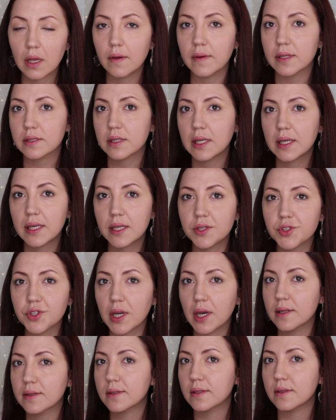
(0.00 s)
Evet, ikinci
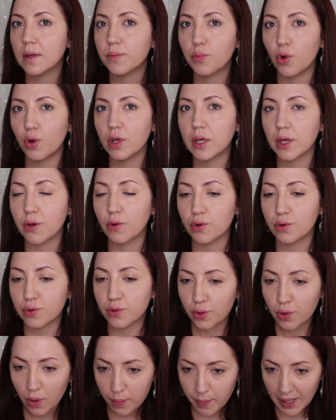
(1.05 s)
katta da böyle
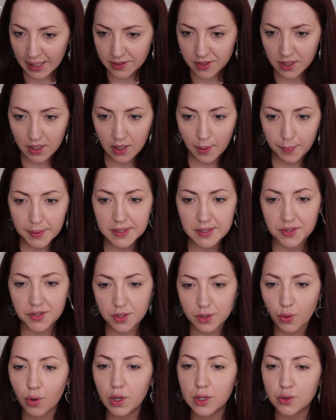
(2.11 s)
görünüyor. Bence
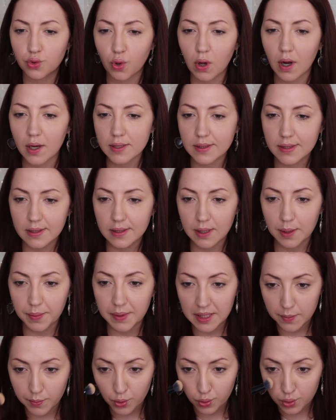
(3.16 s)
kapatıcılığı öyle çok
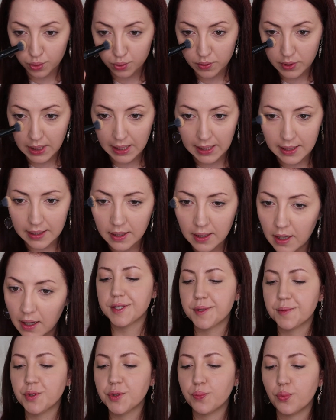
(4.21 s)
artırılabilir bir ürün değil.
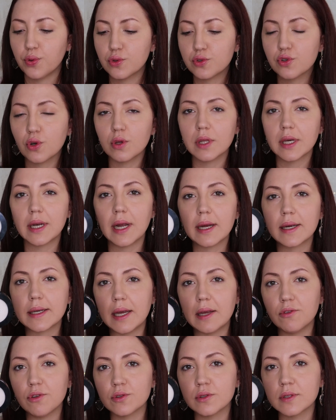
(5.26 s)
Şimdi pudra olarak
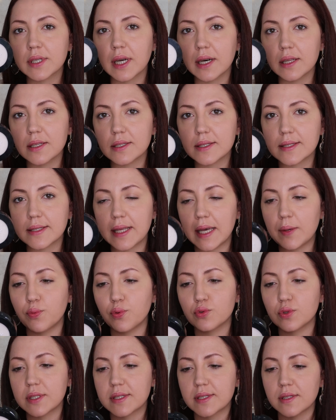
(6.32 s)
Revlon'un Color Stay
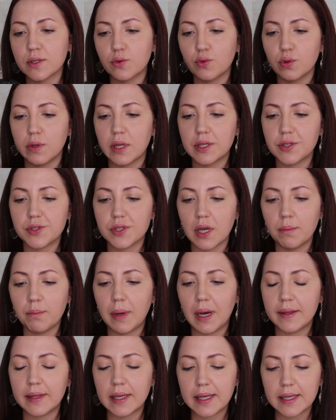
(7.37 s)
pudrasını kullanacağım.
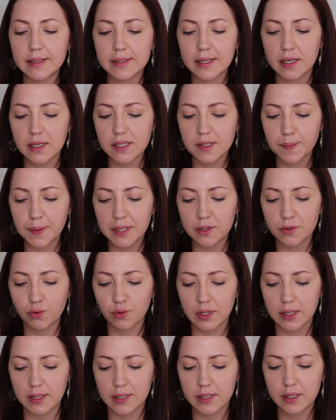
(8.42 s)
Bendeki transparan
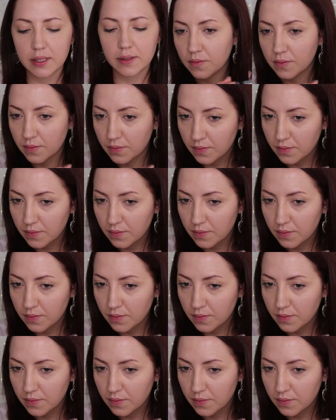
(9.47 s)
olanı.